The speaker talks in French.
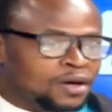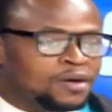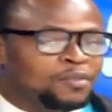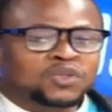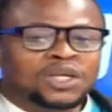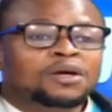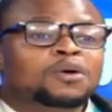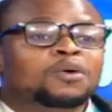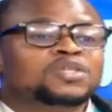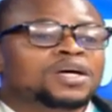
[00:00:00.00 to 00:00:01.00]
pour ce qui
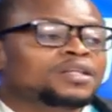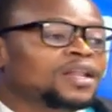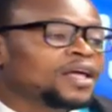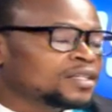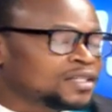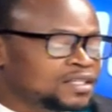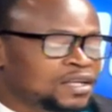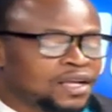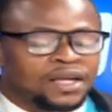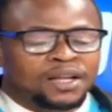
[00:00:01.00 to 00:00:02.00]
concerne la RDC
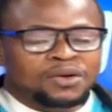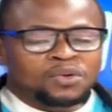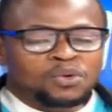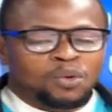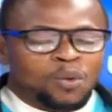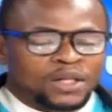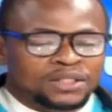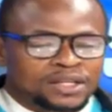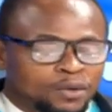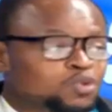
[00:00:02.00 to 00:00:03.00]
et le
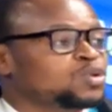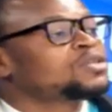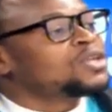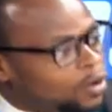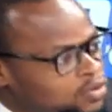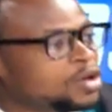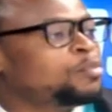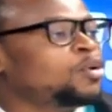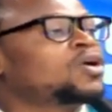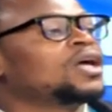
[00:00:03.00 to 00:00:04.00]
Rwanda, ou soit entre
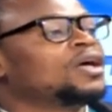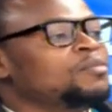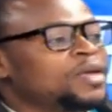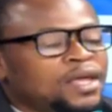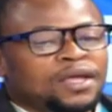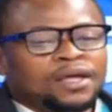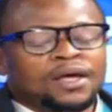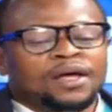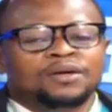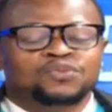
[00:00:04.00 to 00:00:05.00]
Paul Kagame et
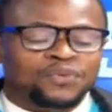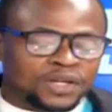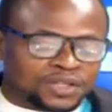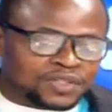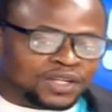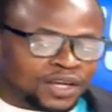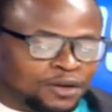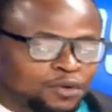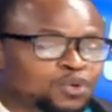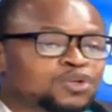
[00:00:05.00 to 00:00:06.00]
Félix Tshisekedi,
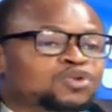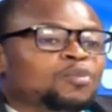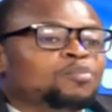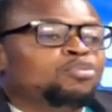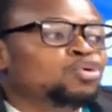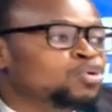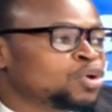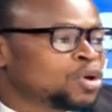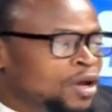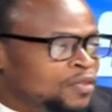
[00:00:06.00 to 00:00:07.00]
nous ne sommes plus
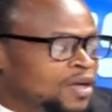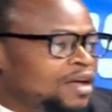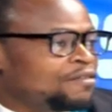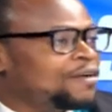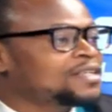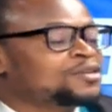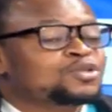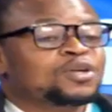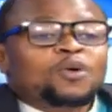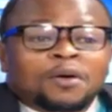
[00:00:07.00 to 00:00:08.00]
dans la phase de
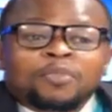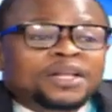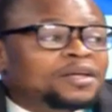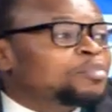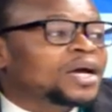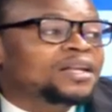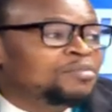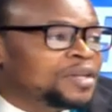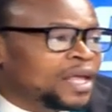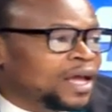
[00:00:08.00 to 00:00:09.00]
ce qu'on appelle des
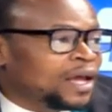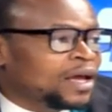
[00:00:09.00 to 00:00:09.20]
préliminaires.